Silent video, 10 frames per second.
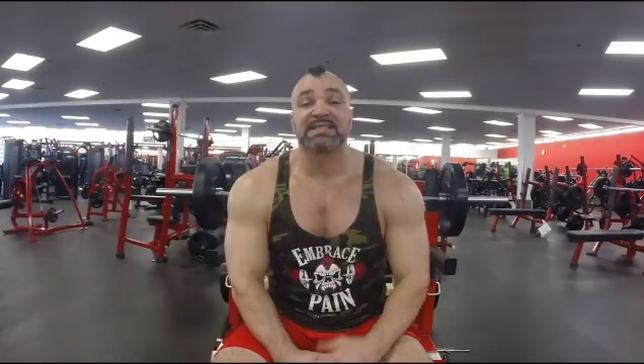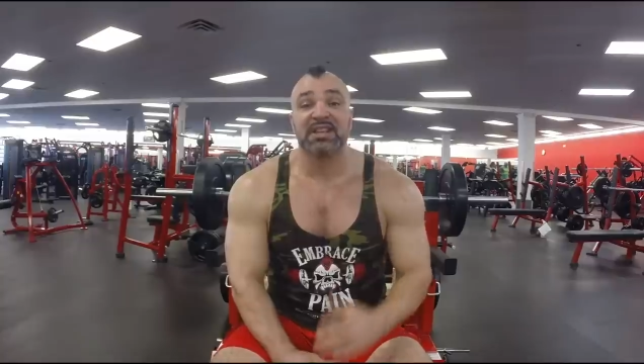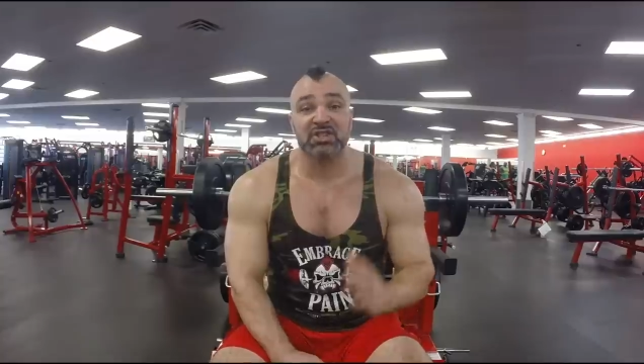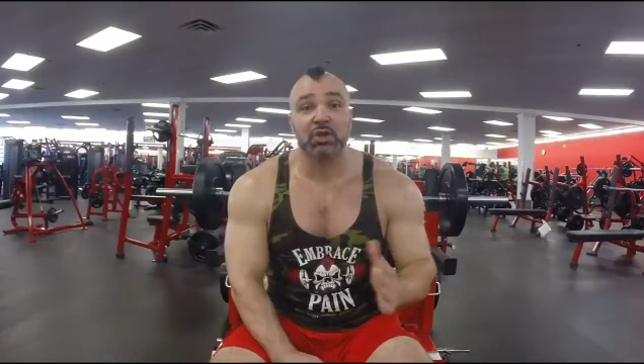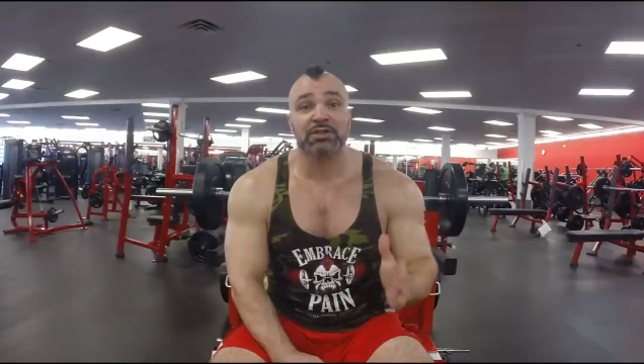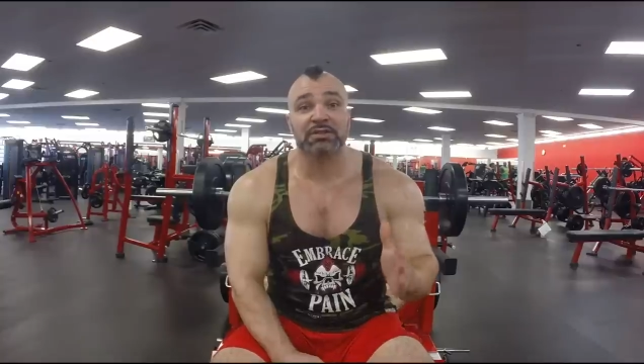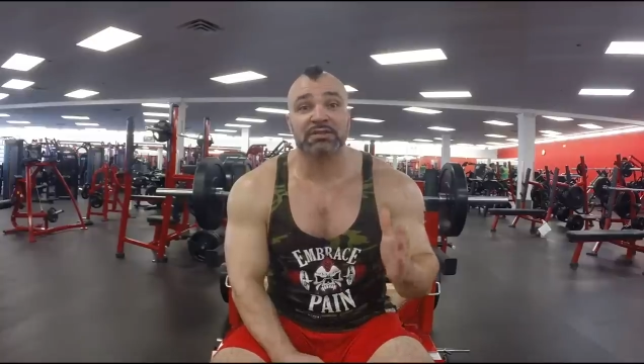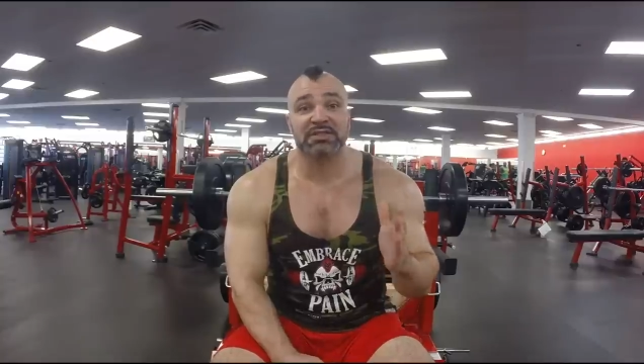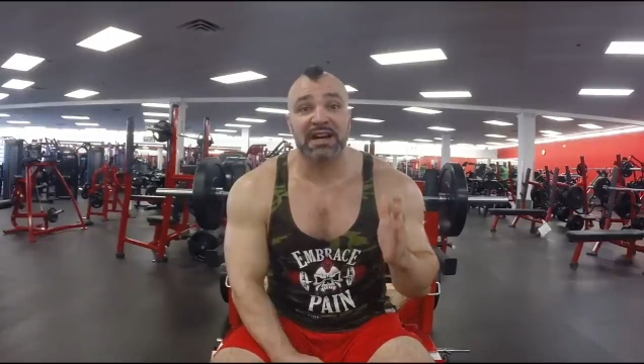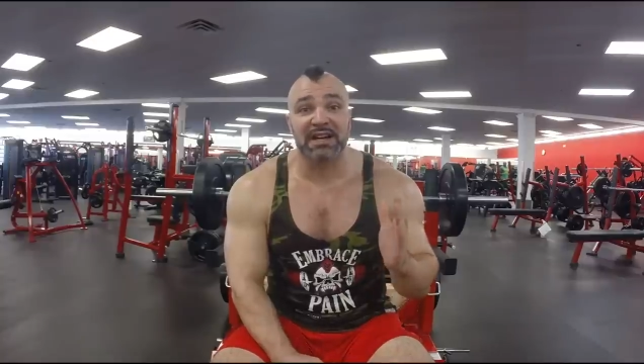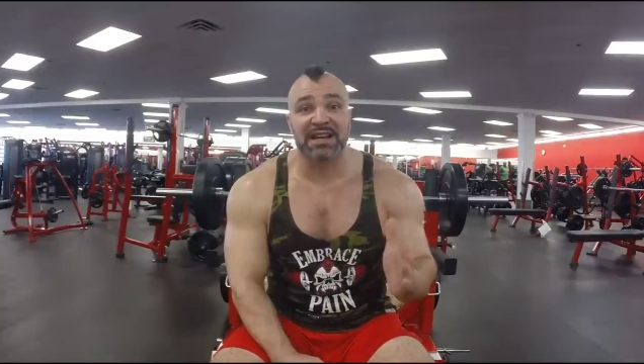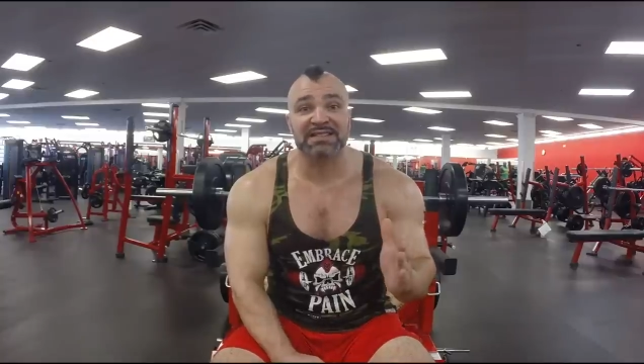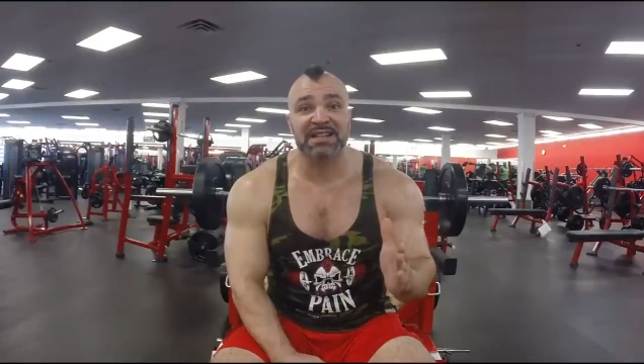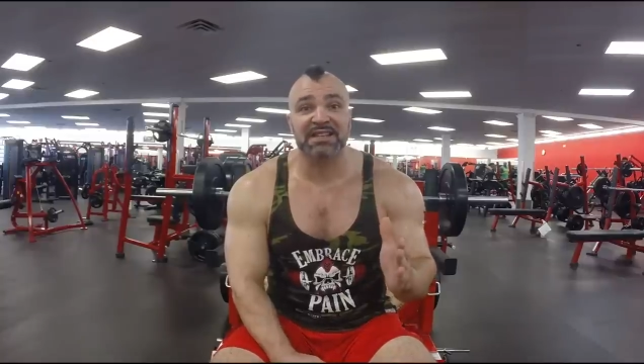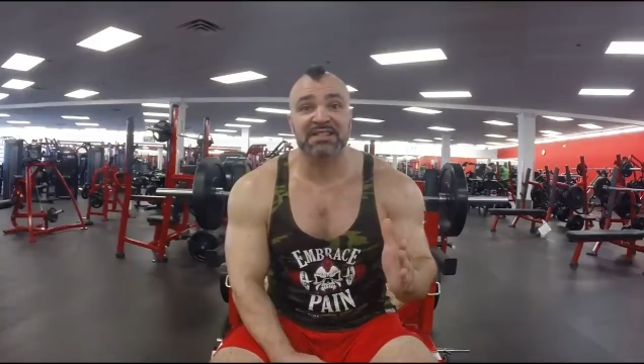за счет как
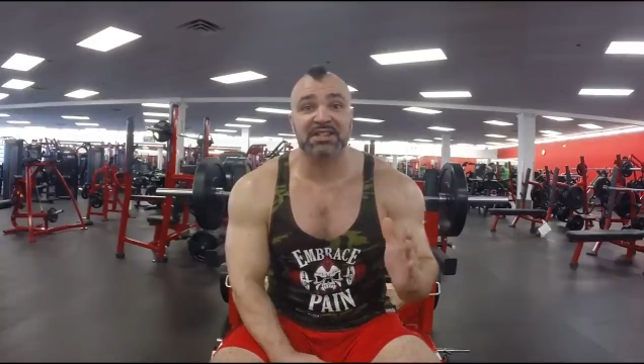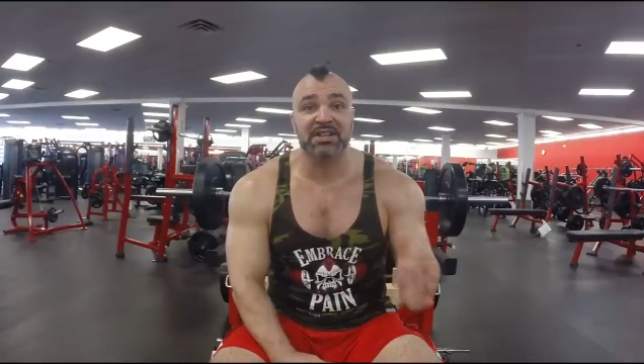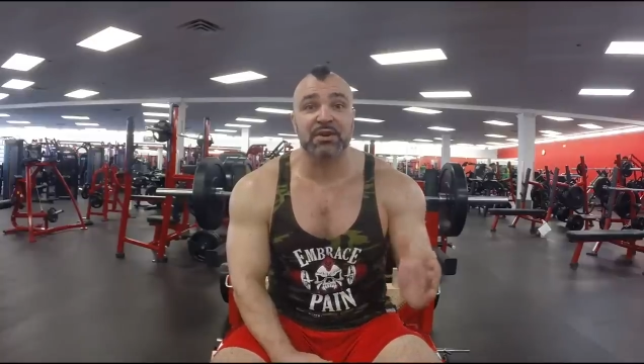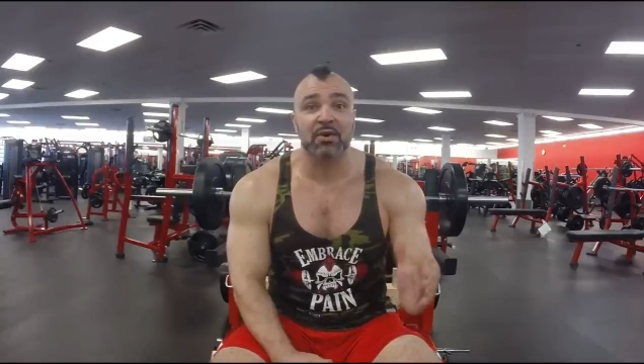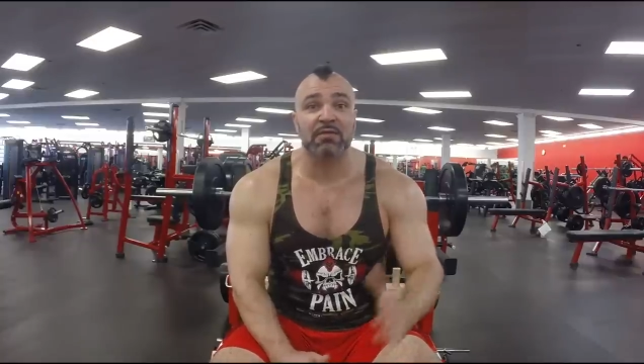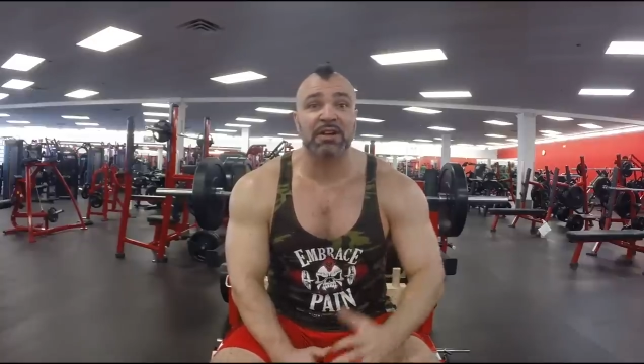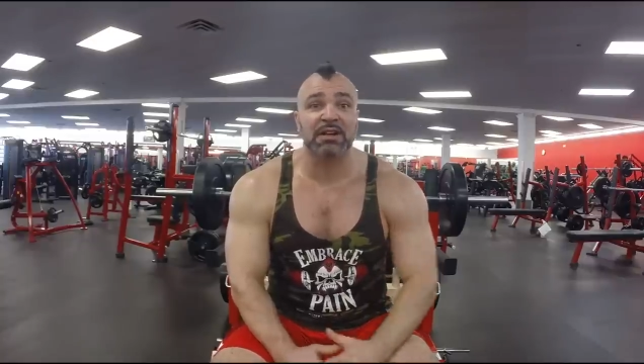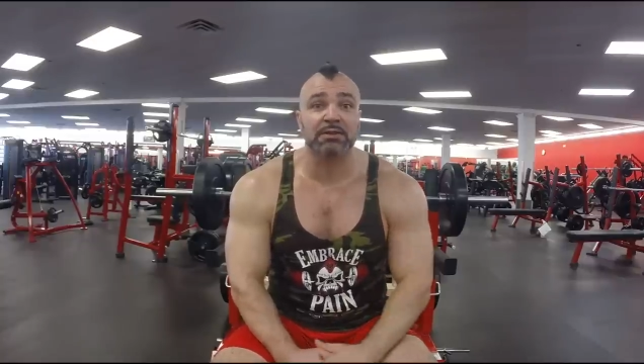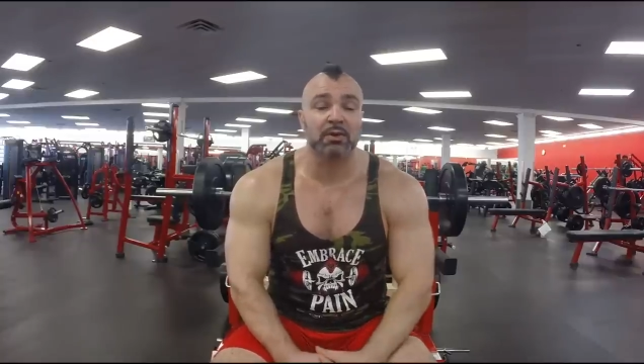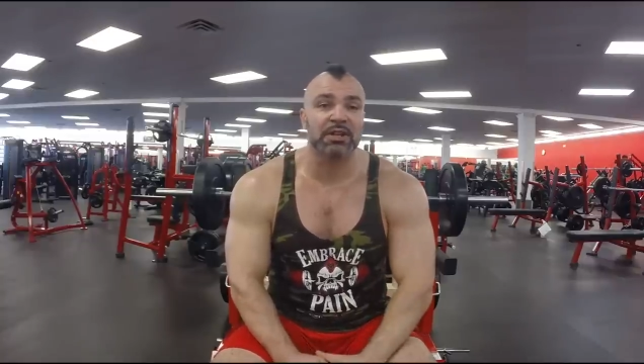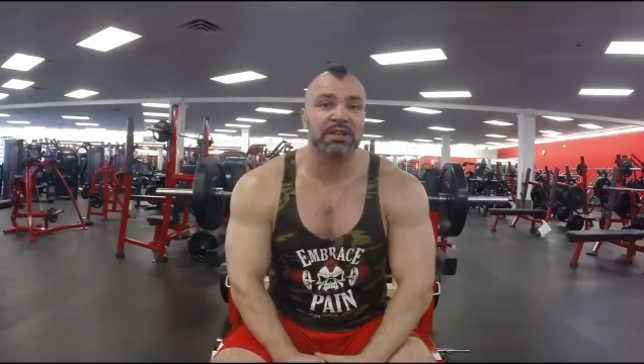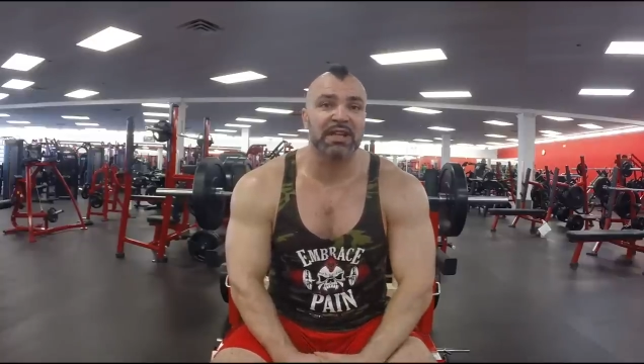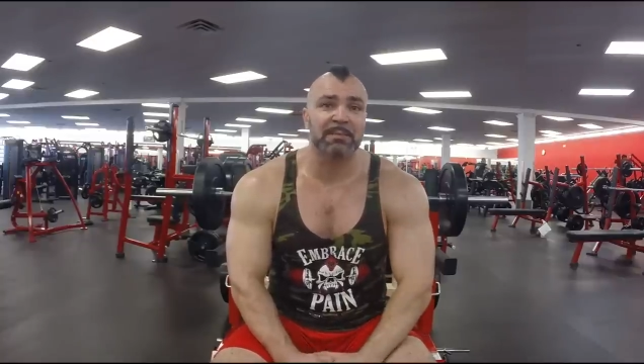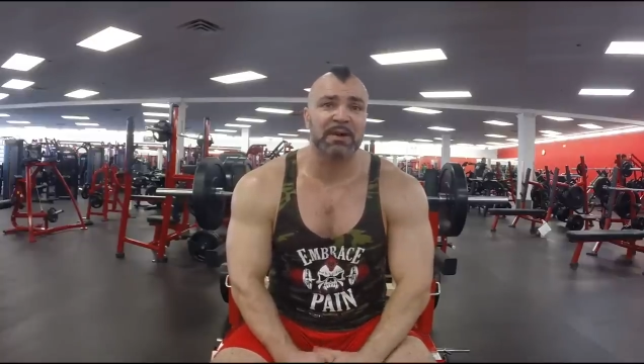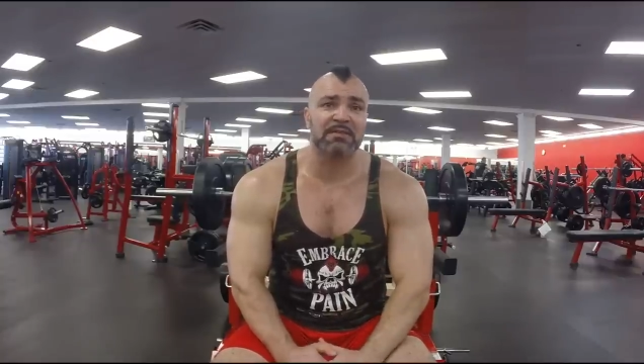раз таки тренировок, которые
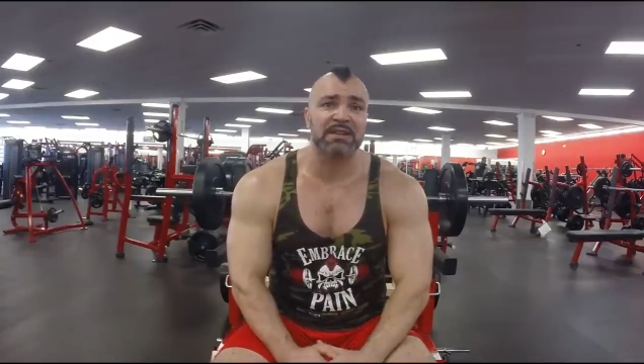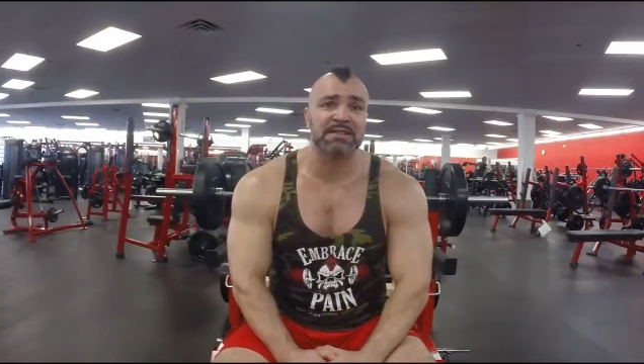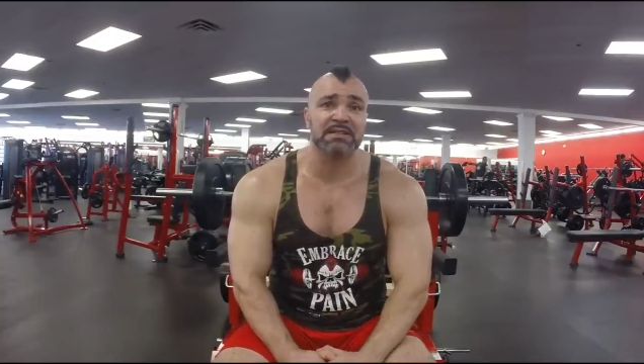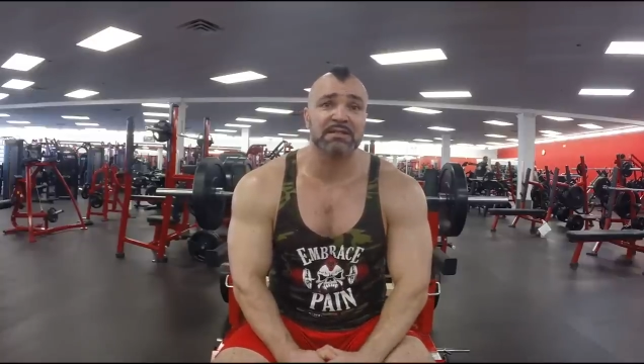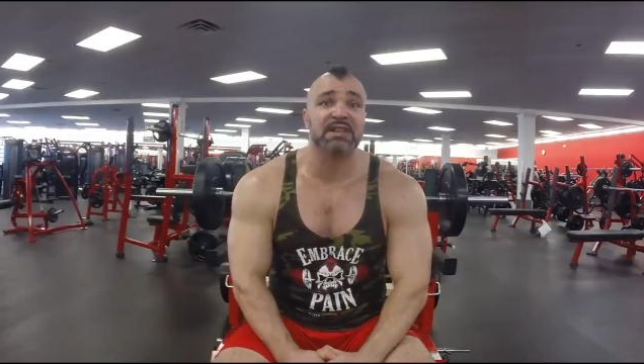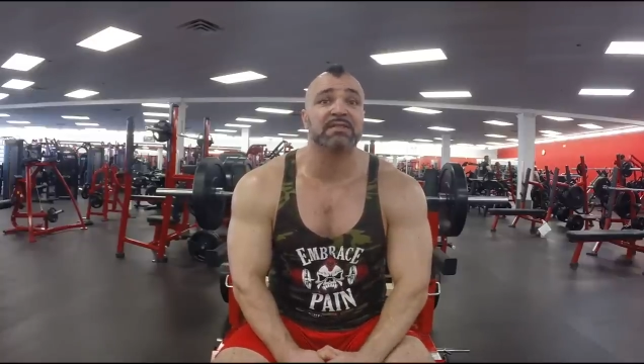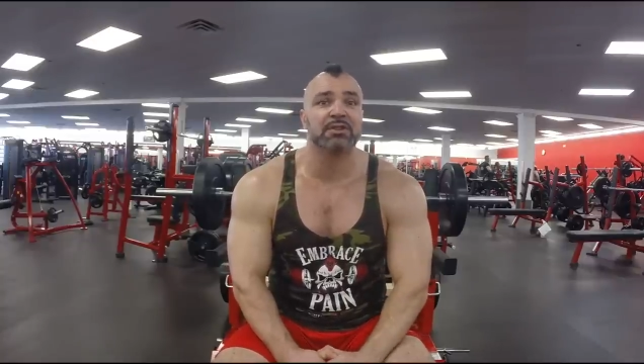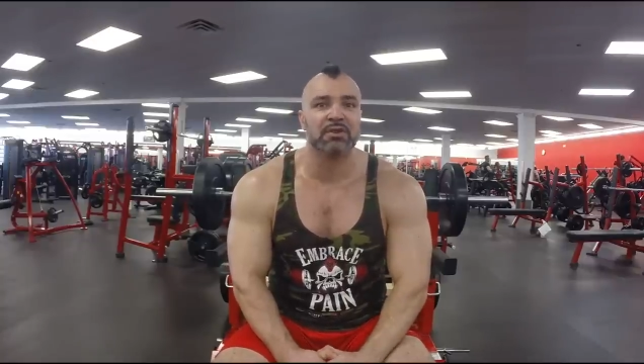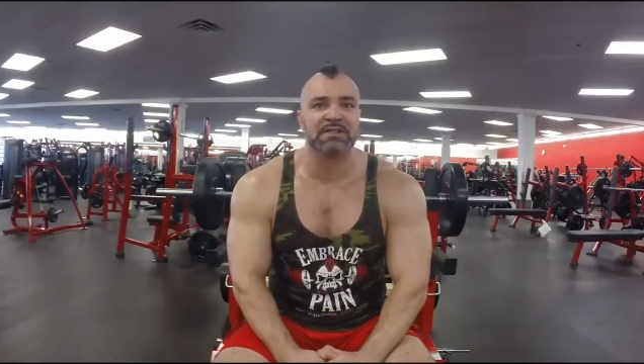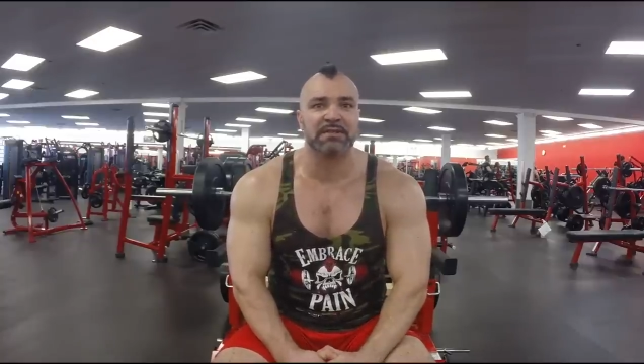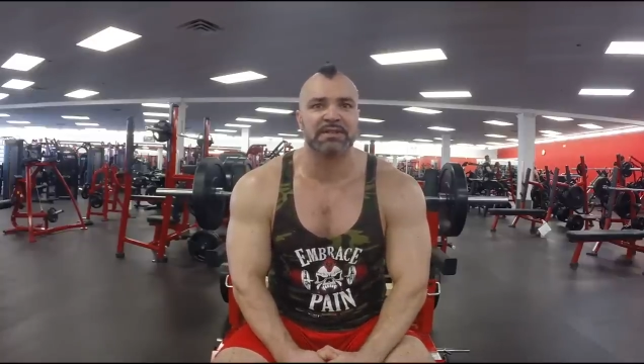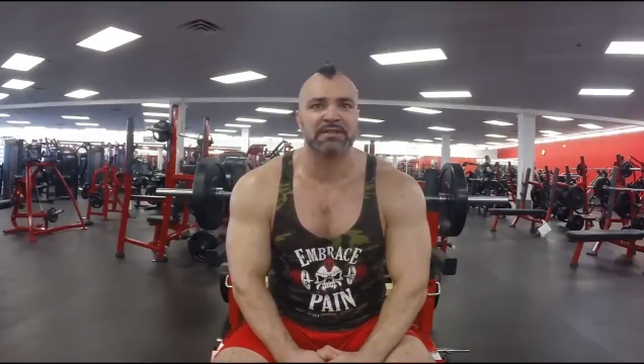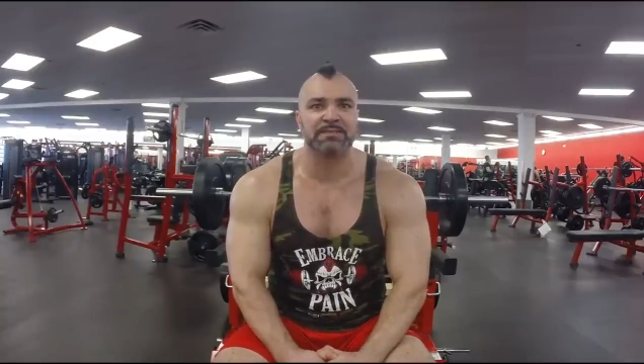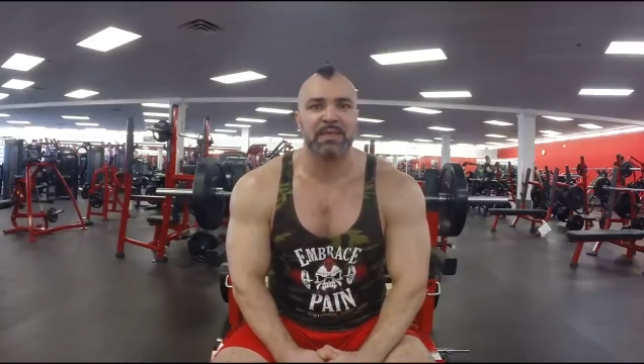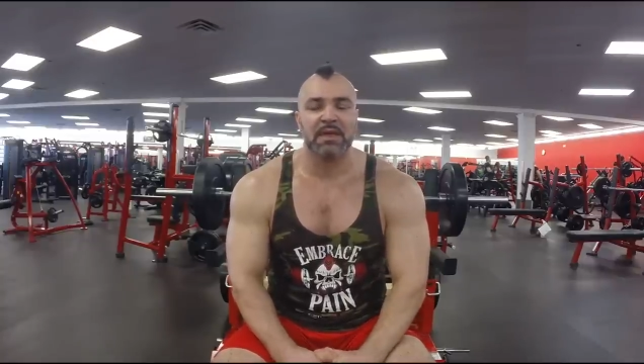я проводил на выносливость.